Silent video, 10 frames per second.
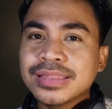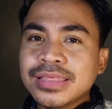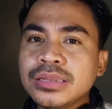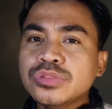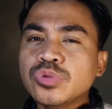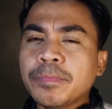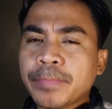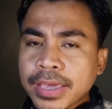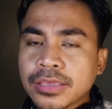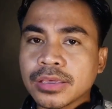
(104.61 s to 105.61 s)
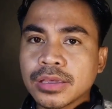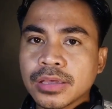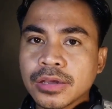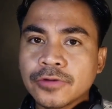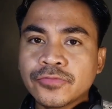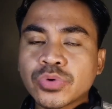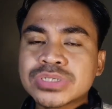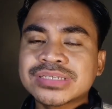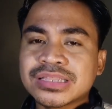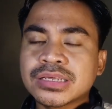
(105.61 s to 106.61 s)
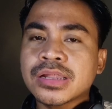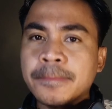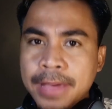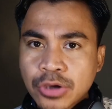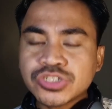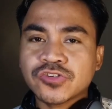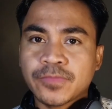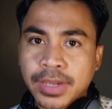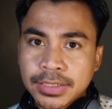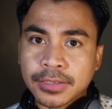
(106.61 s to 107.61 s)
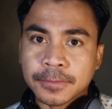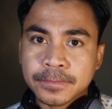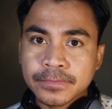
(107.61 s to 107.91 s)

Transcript: they need to pay for certain amount of money.